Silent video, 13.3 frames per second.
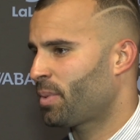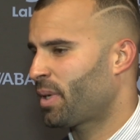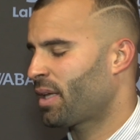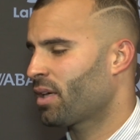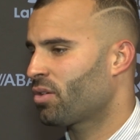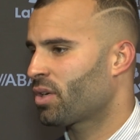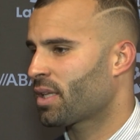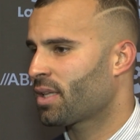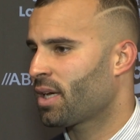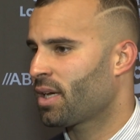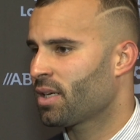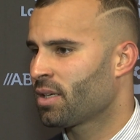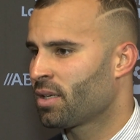para
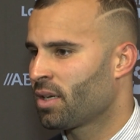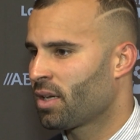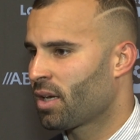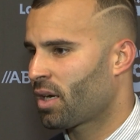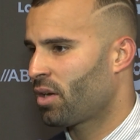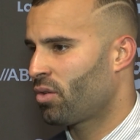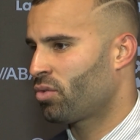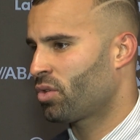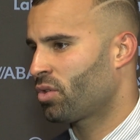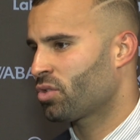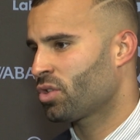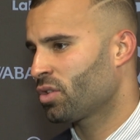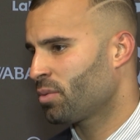desconectar cada uno
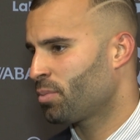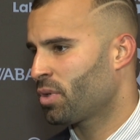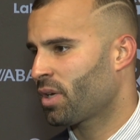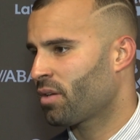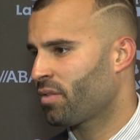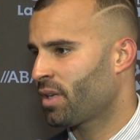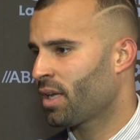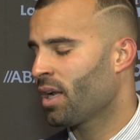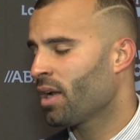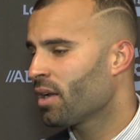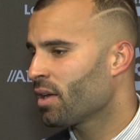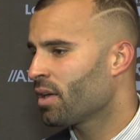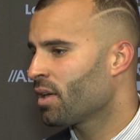de nosotros porque al final